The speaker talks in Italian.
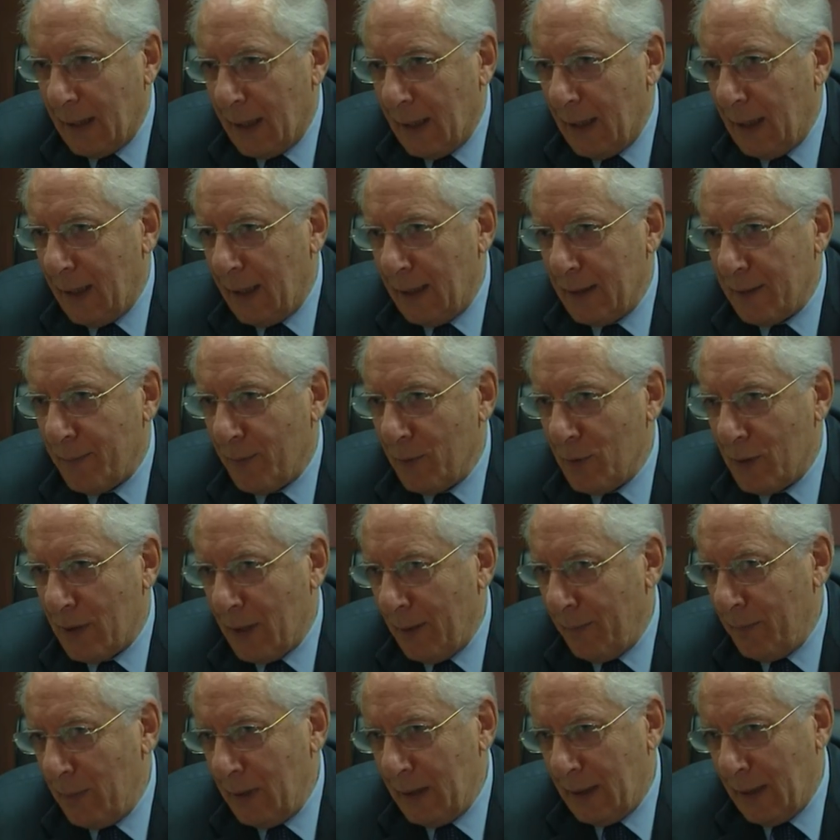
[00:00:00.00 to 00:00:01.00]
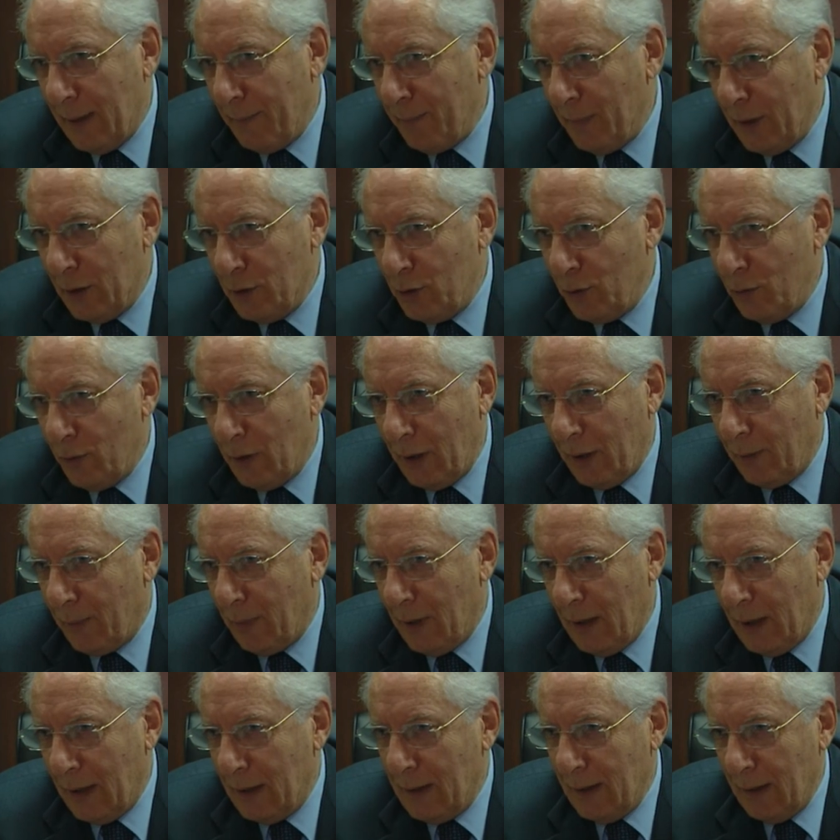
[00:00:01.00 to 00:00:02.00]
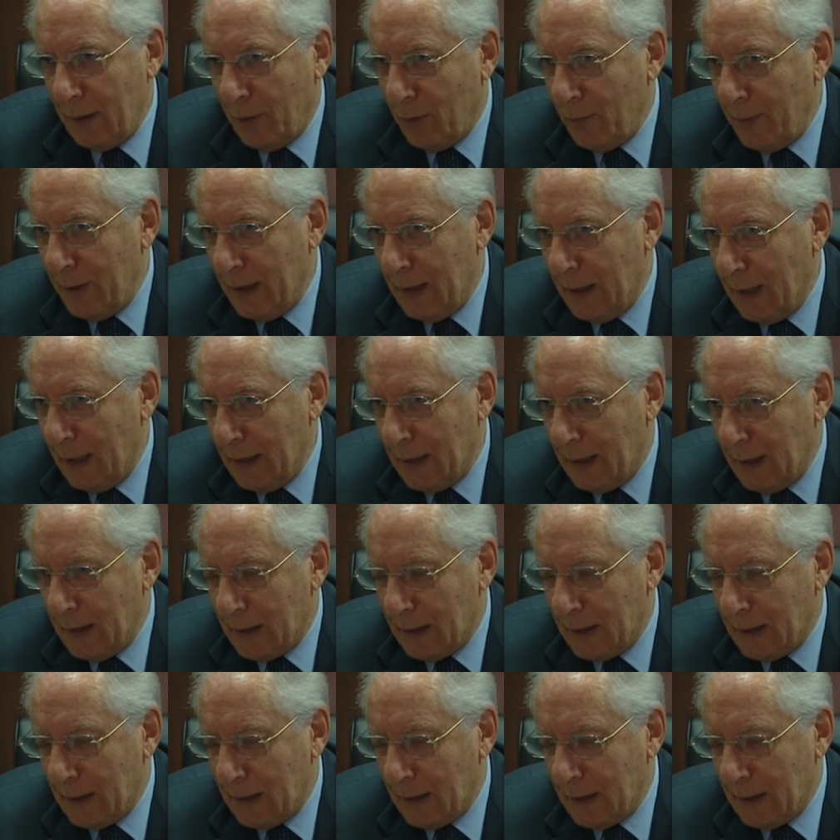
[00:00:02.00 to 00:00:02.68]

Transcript: che la responsabilità maggiore è quella del comandante